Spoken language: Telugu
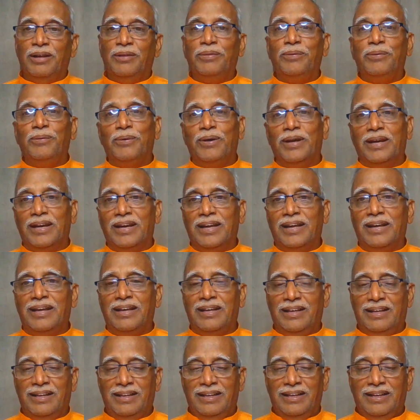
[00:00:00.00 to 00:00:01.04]
అందువల్ల
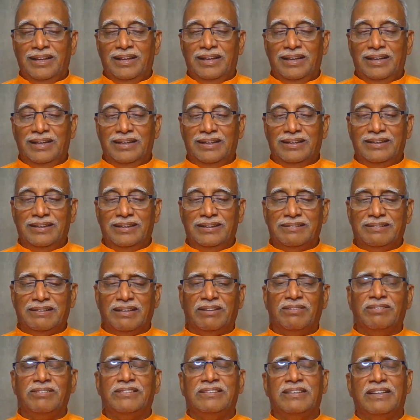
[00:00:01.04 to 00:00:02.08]
ఏంటిది
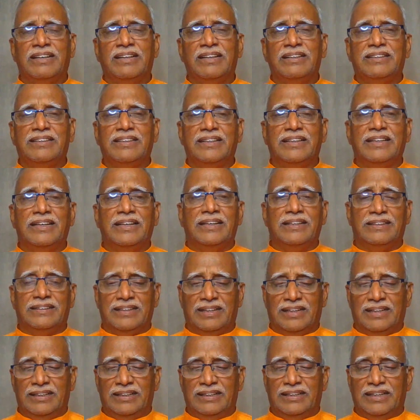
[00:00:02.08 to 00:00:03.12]
సర్వ జగత్తుకి
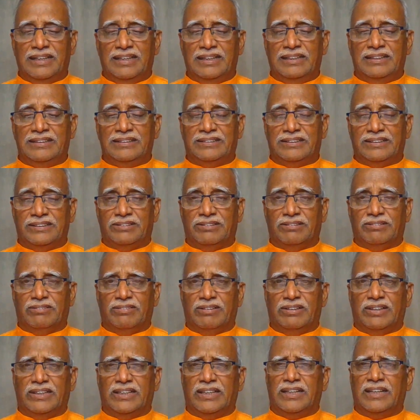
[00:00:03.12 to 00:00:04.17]
హితాన్ని
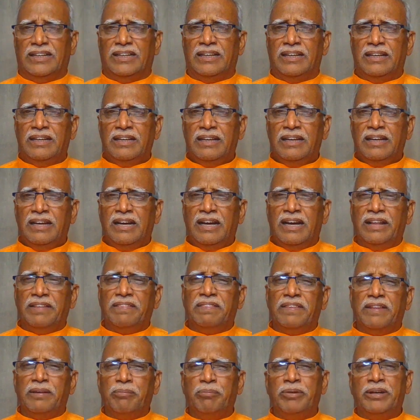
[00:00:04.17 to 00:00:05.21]
కలిగించేటటువంటి
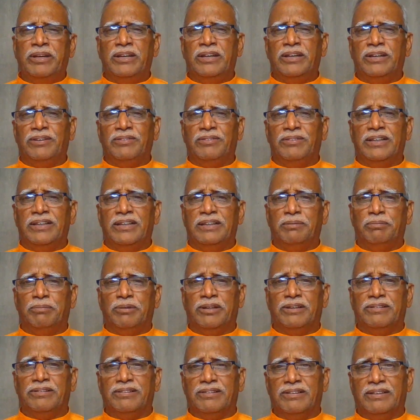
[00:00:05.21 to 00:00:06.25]
అందమైనటువంటి
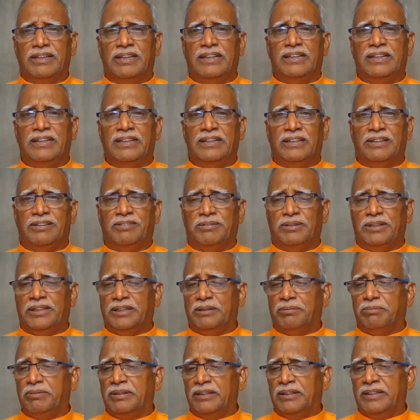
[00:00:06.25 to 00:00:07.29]
మనసు
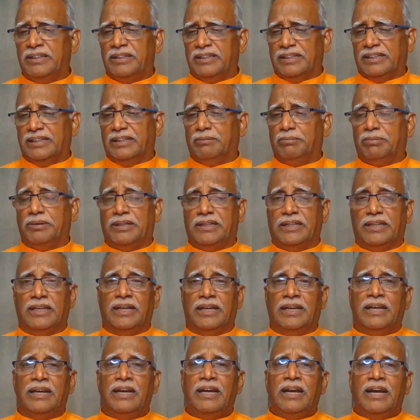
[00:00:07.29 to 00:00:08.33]
కలిగినటువంటి మనిషి కాబట్టి
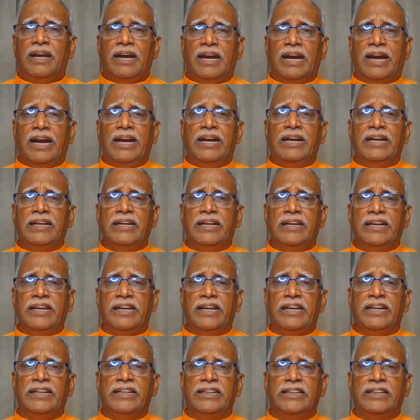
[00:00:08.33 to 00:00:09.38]
ఆయన
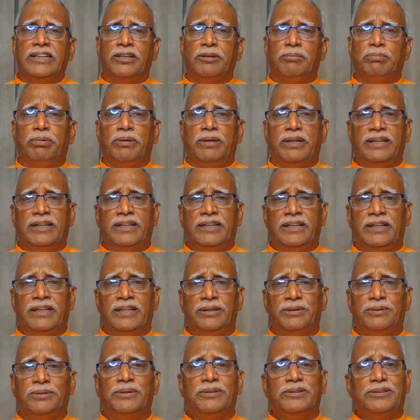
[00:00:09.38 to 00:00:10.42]
హిరణ్య గర్భుడు
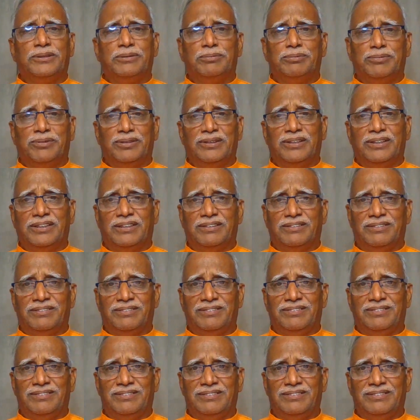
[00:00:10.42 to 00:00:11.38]
అయ్యాడు అని చెబుతున్నారు